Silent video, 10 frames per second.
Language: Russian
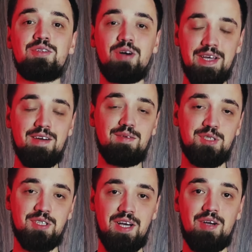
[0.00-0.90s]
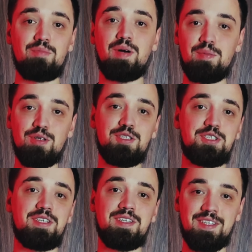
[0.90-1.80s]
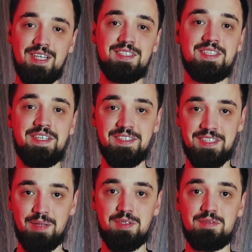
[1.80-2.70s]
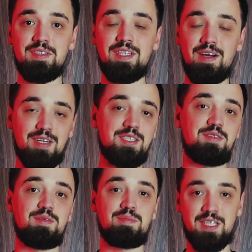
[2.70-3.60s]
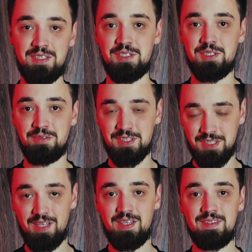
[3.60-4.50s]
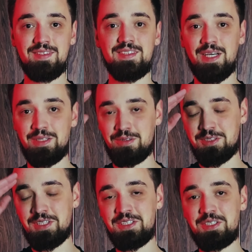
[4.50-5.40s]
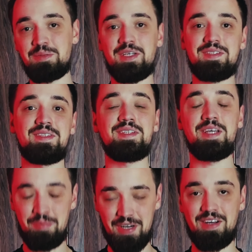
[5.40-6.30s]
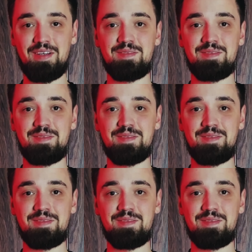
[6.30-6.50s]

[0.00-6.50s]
Ну а я вам желаю побольше классных рецептов для вашего праздничного стола. До новых встреч, ребят, и пока.